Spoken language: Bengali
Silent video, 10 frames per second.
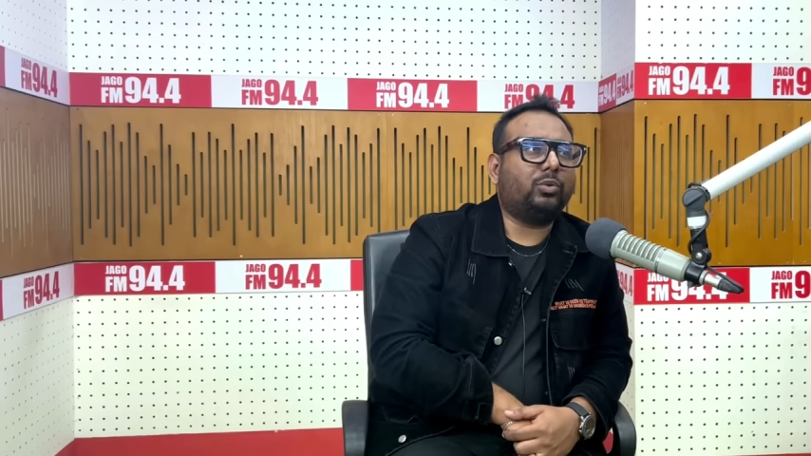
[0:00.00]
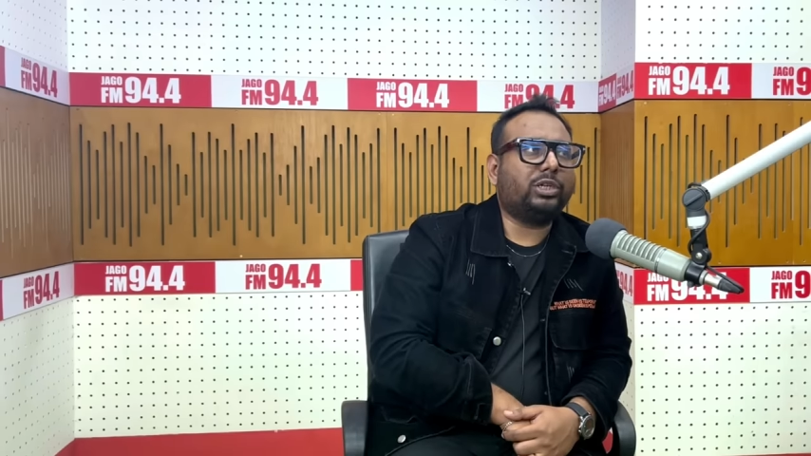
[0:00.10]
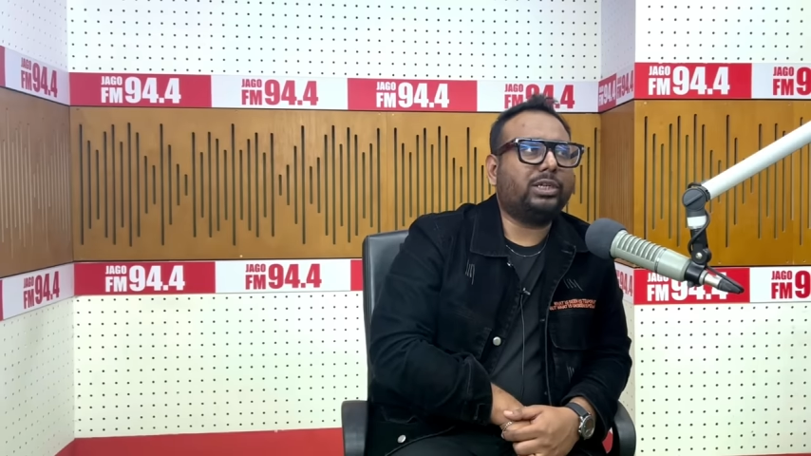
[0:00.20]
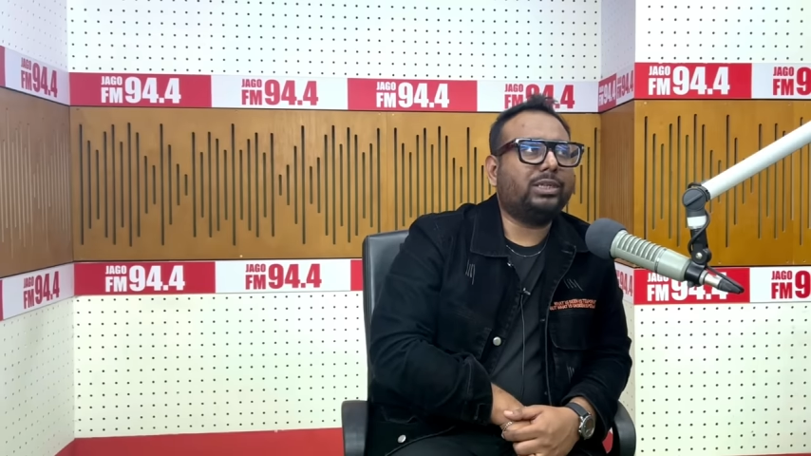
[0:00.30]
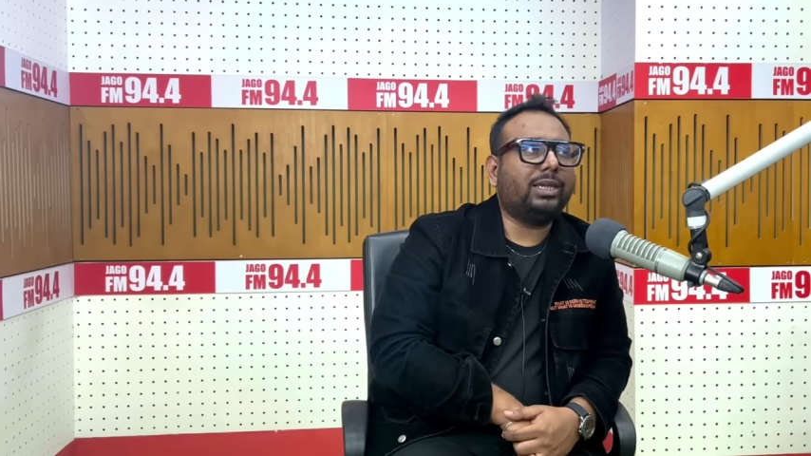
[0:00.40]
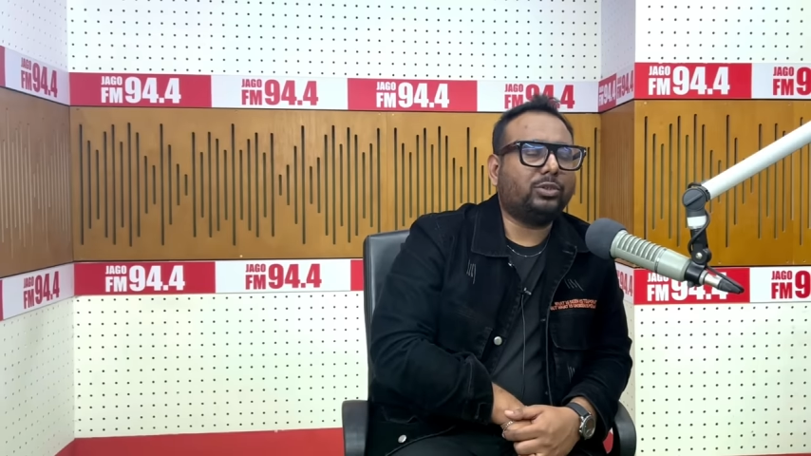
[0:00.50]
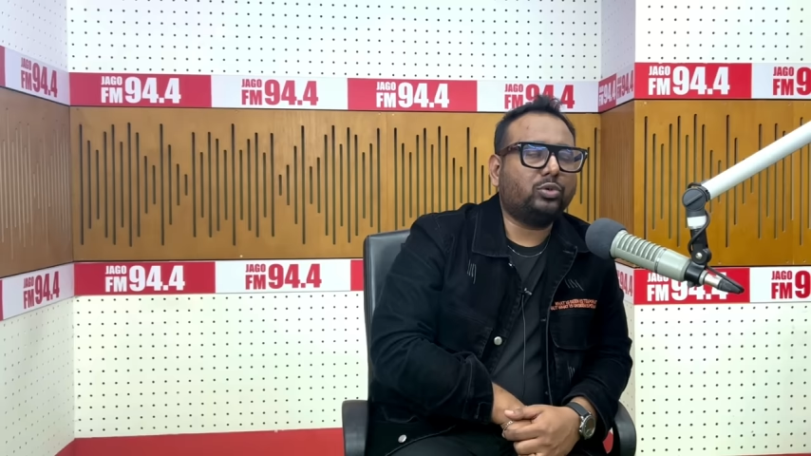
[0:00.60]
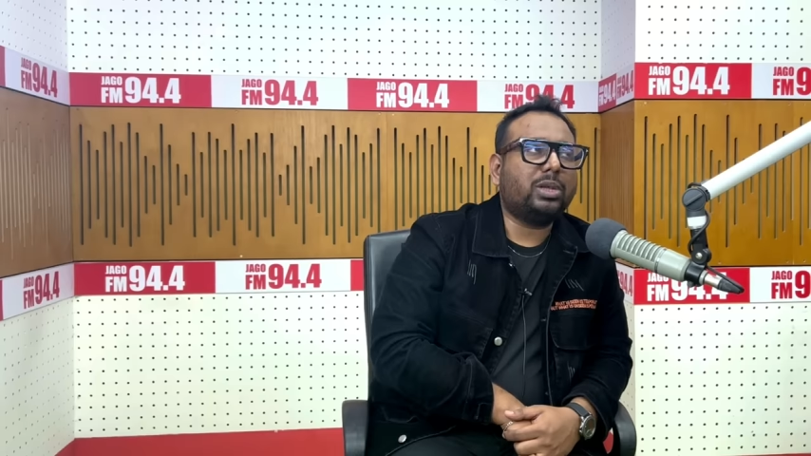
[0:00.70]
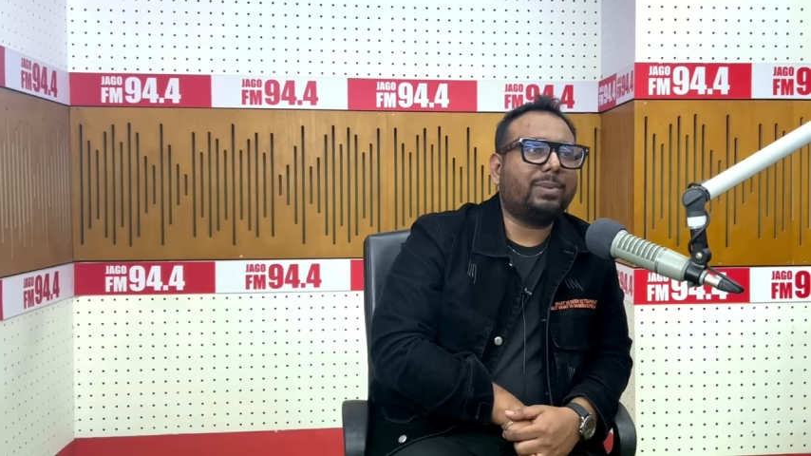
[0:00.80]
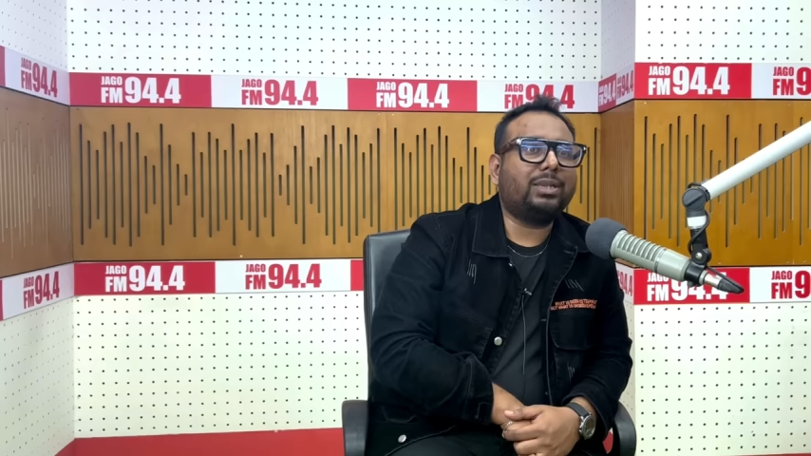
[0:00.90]
ওটিটি এই
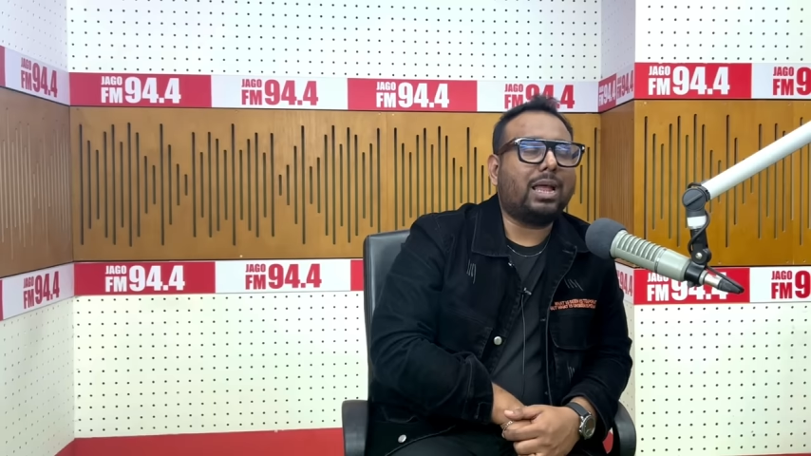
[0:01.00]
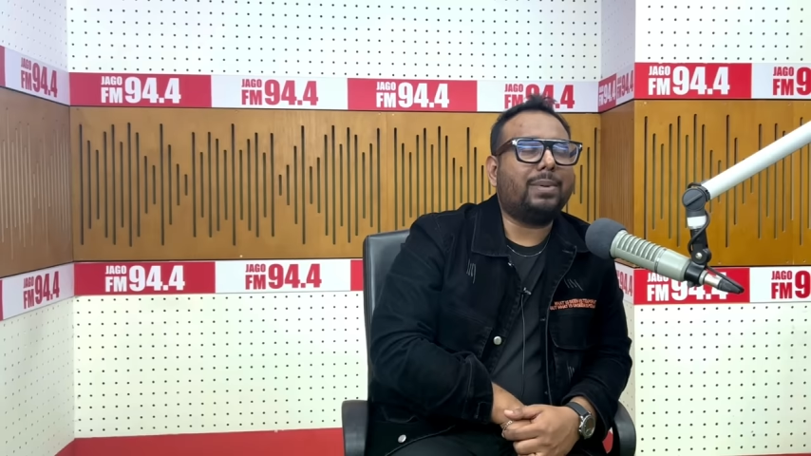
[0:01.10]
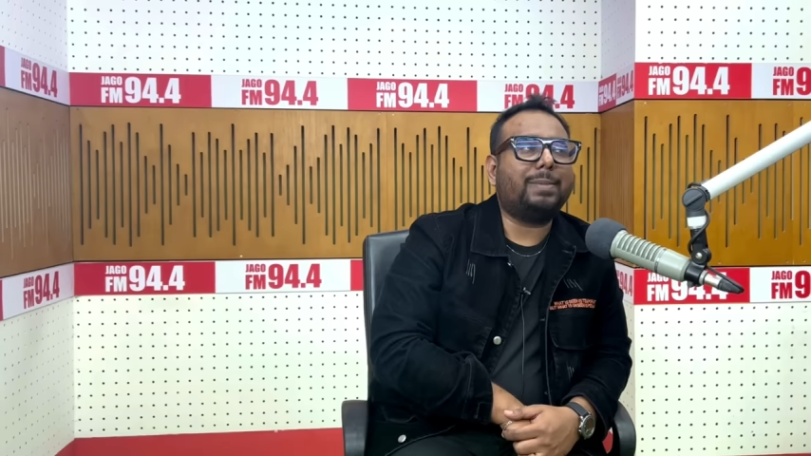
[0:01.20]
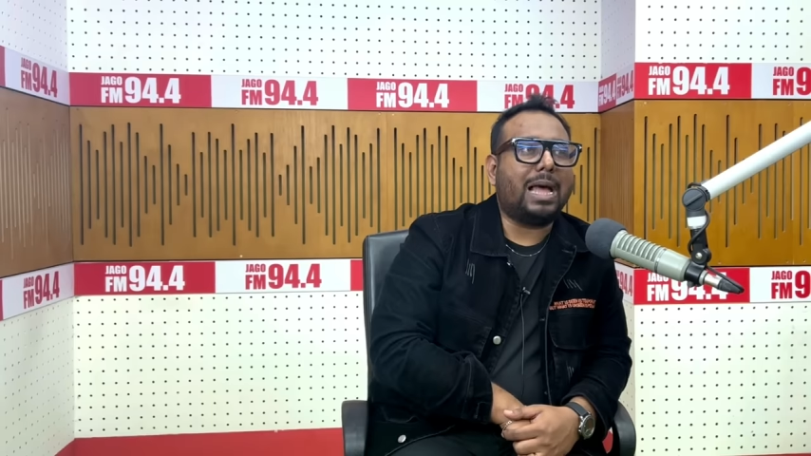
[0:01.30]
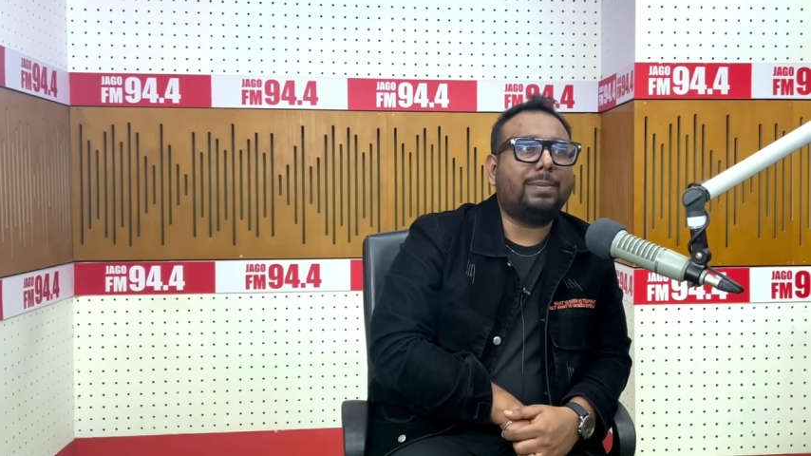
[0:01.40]
জন্যই আমাদের আমার